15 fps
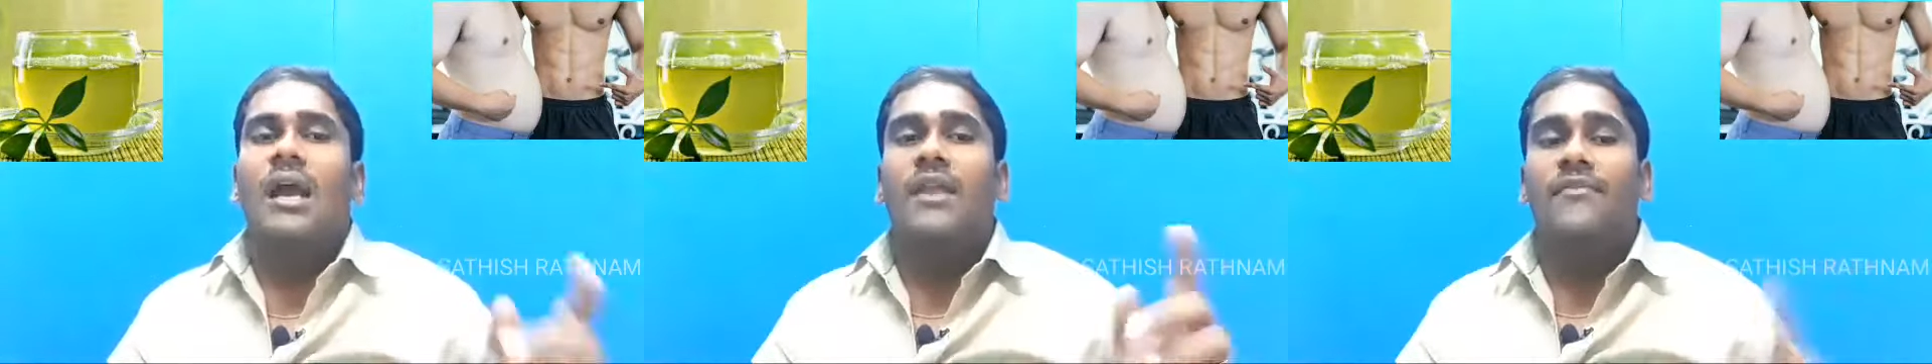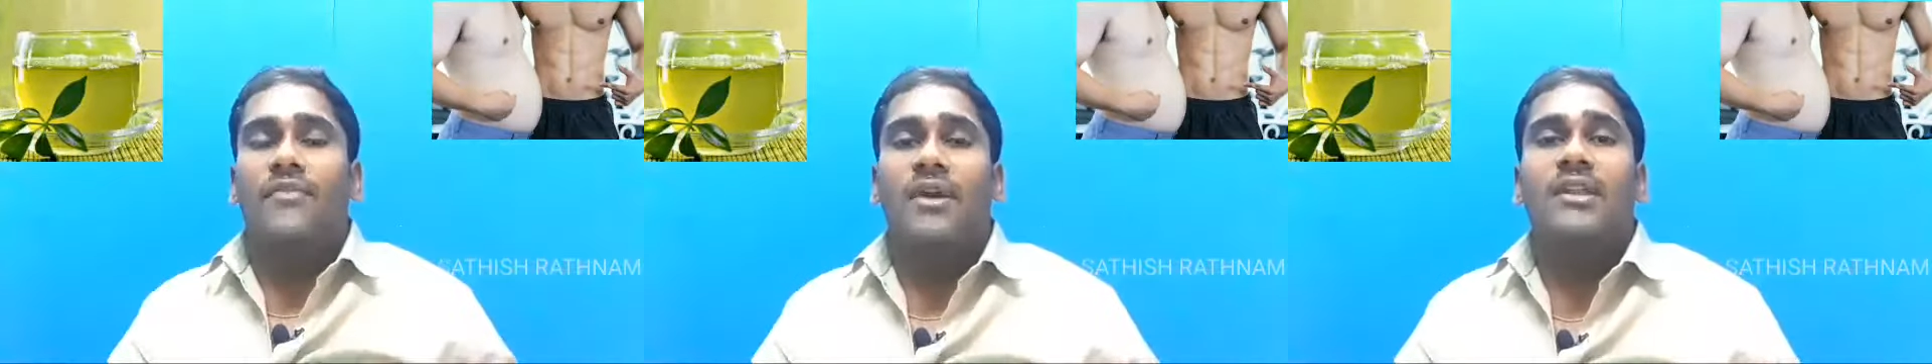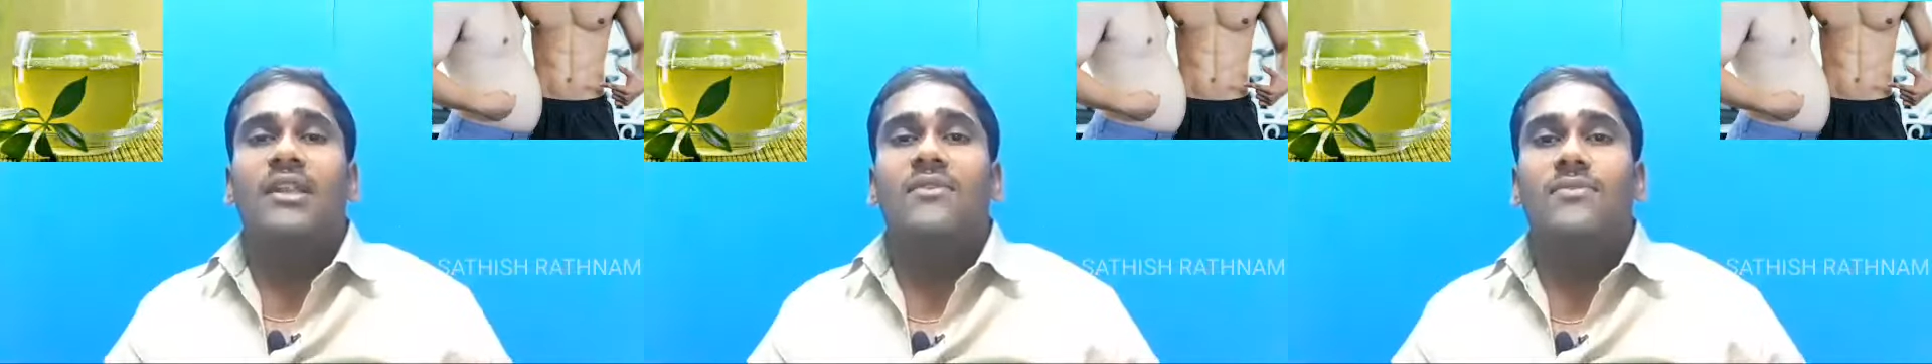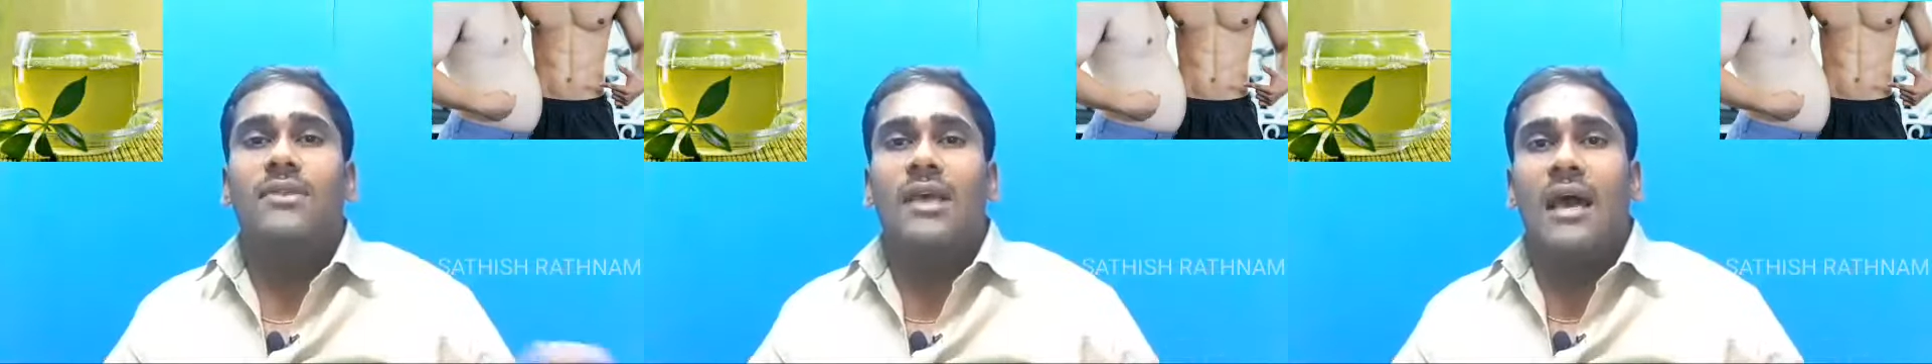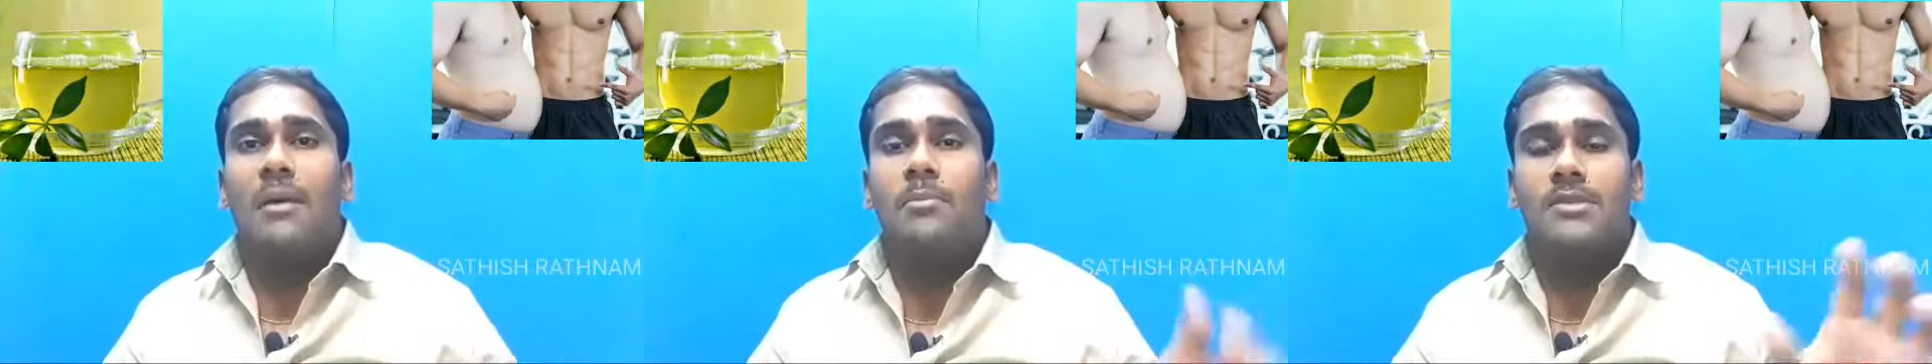இன்ஃபேக்ட் நீங்கள்
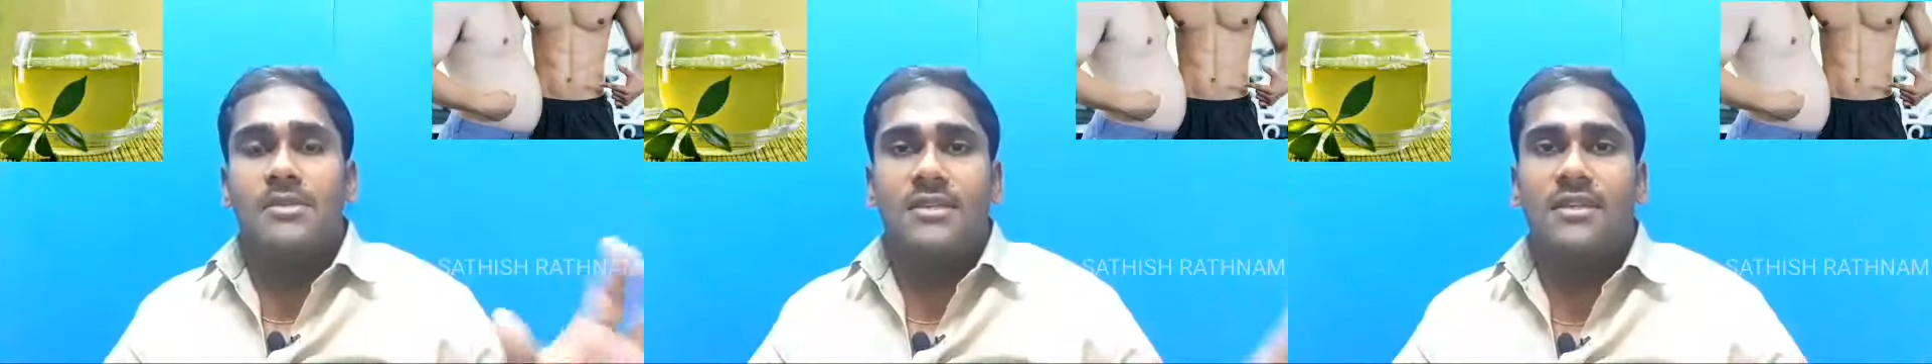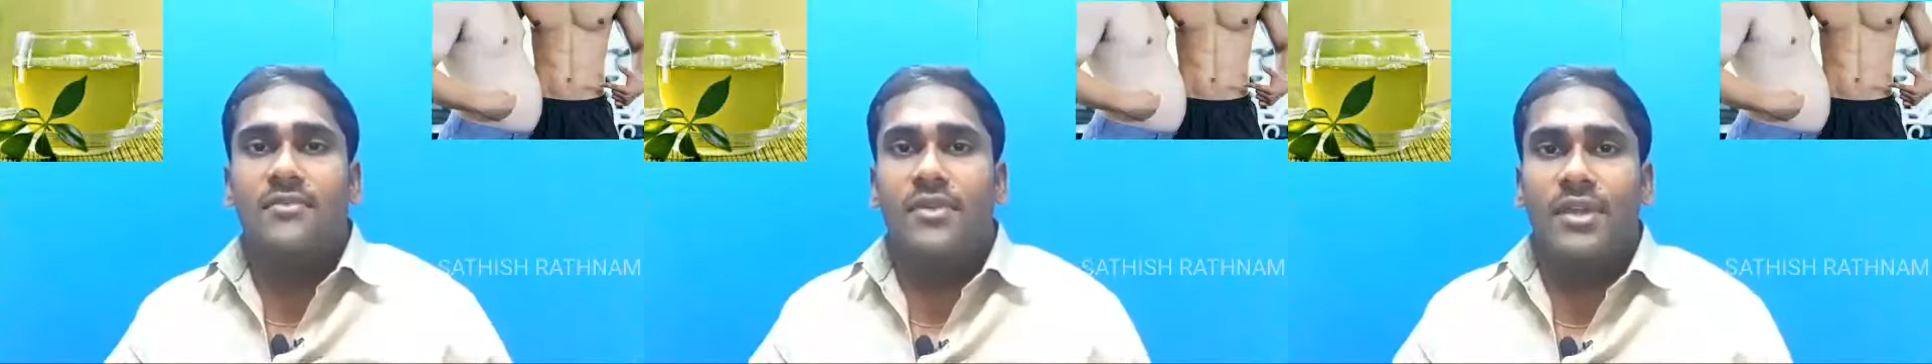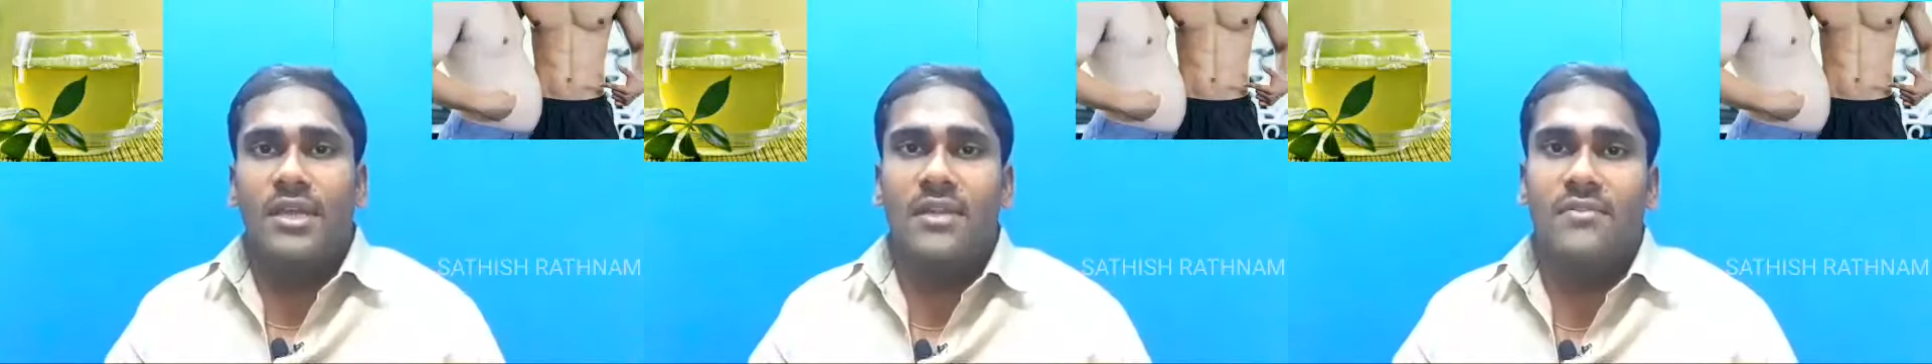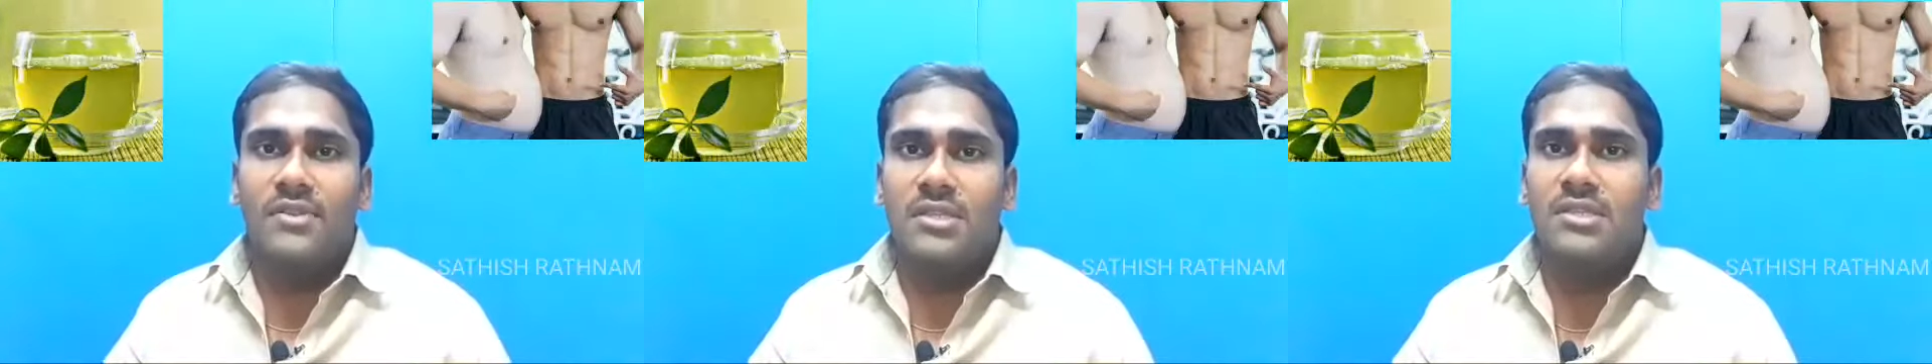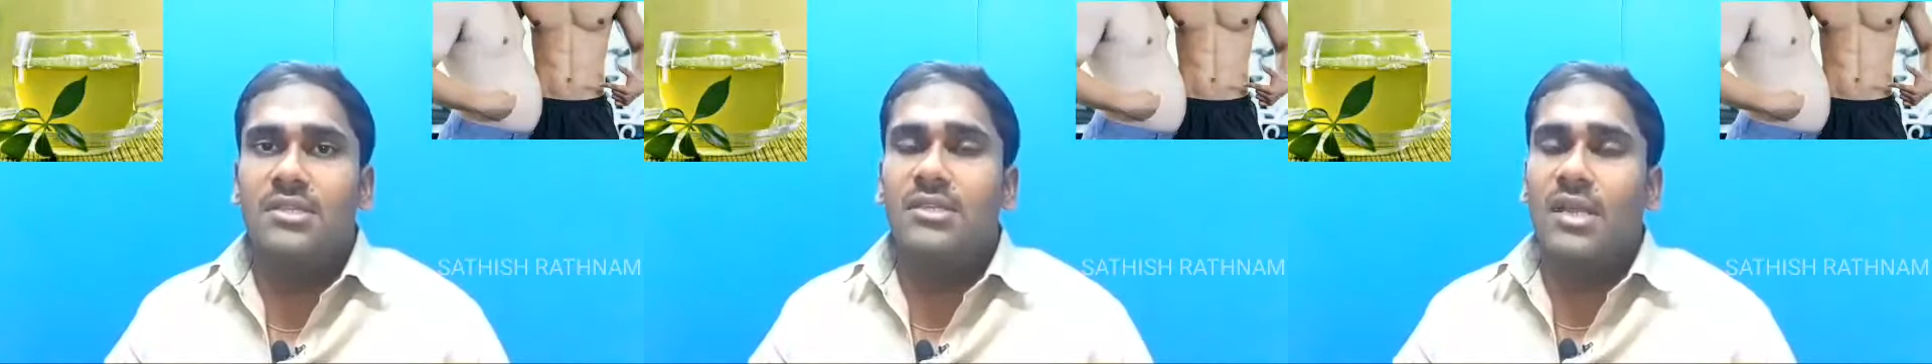வந்து ஆப்பிள் சைடர் வினிகர்
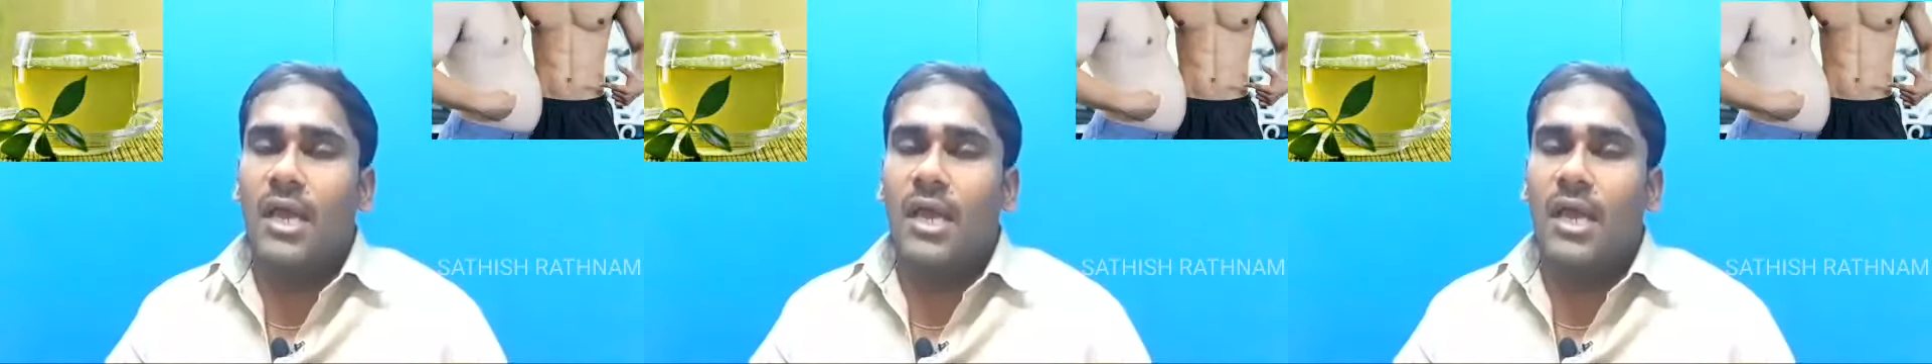வந்து